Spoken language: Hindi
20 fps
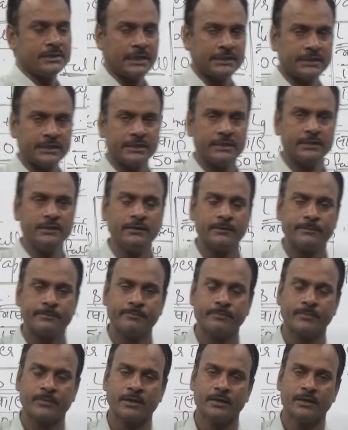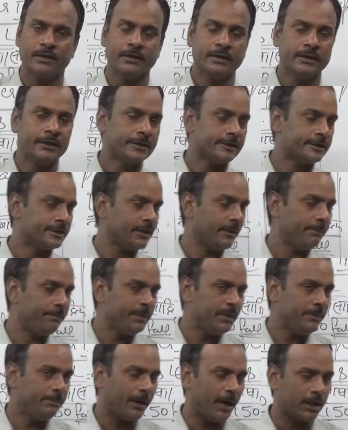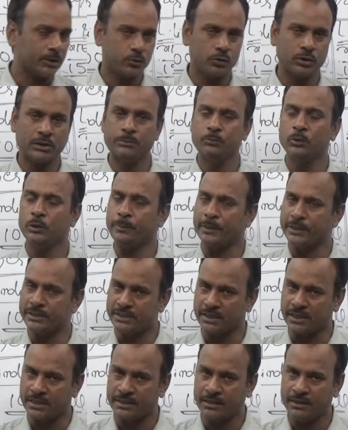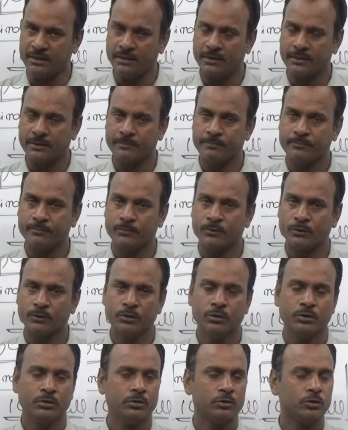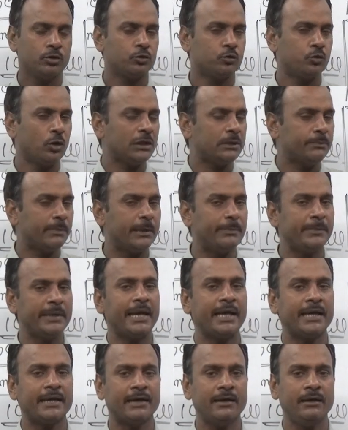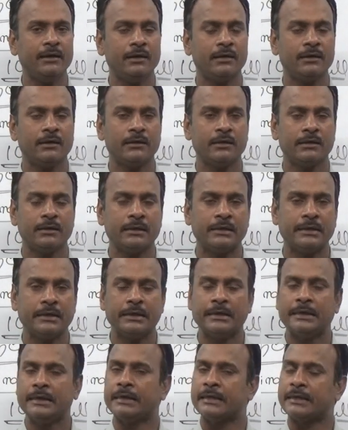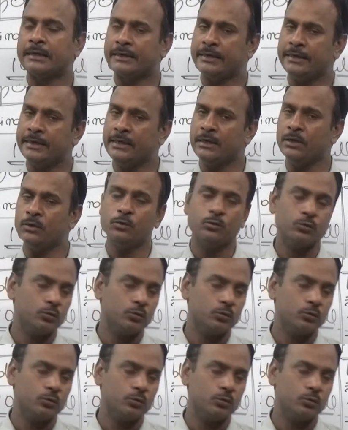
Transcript: छात्रगण जब भी बात होगी मुख्य परीक्षा का तो तुरंत मन में आएगा कि